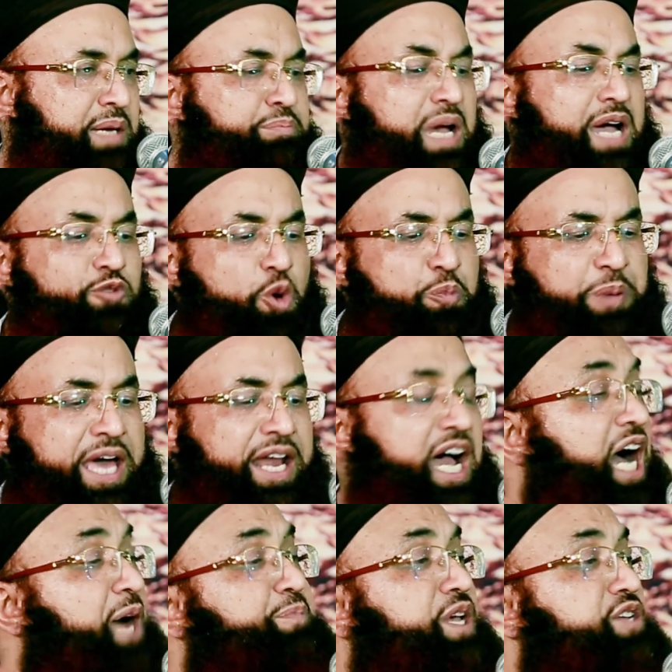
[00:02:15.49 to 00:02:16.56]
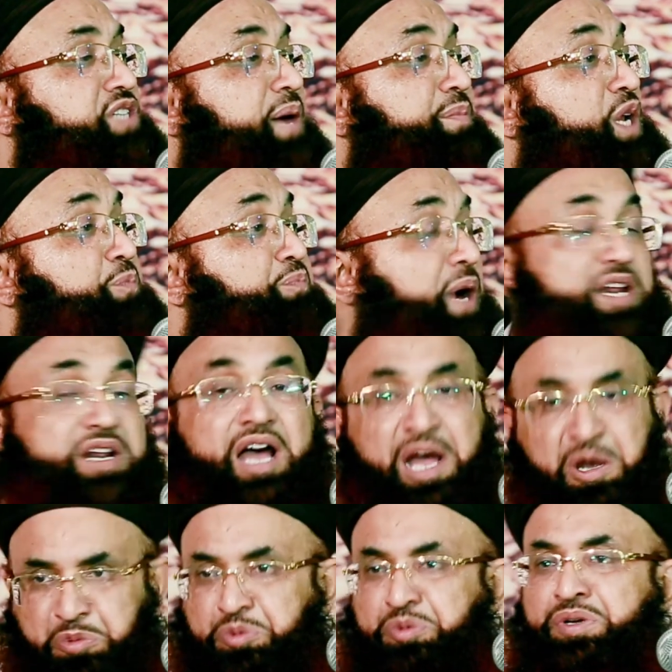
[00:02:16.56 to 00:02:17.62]
मैं वो पैरा आपके सामने पढ़ रहा
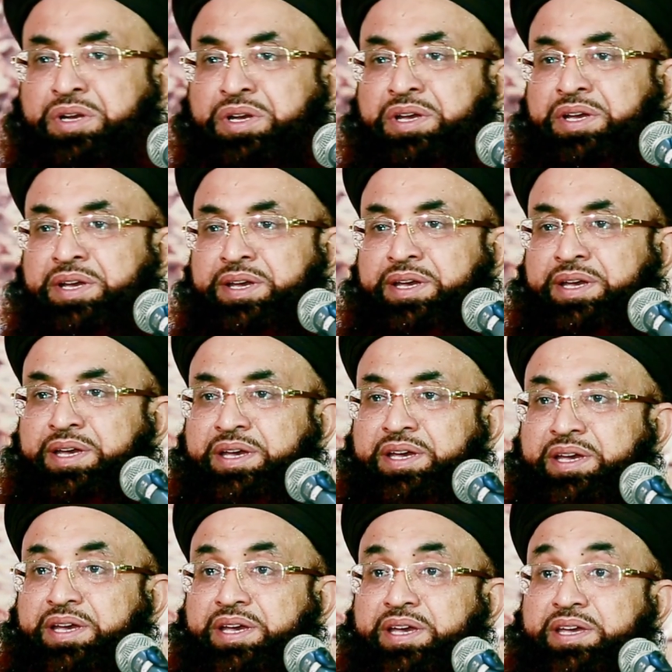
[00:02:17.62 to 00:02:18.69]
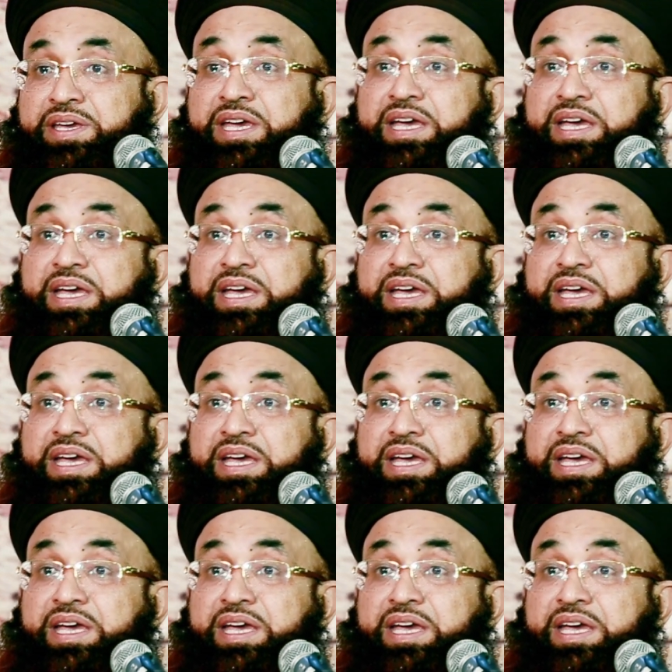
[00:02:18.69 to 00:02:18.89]
हूं कि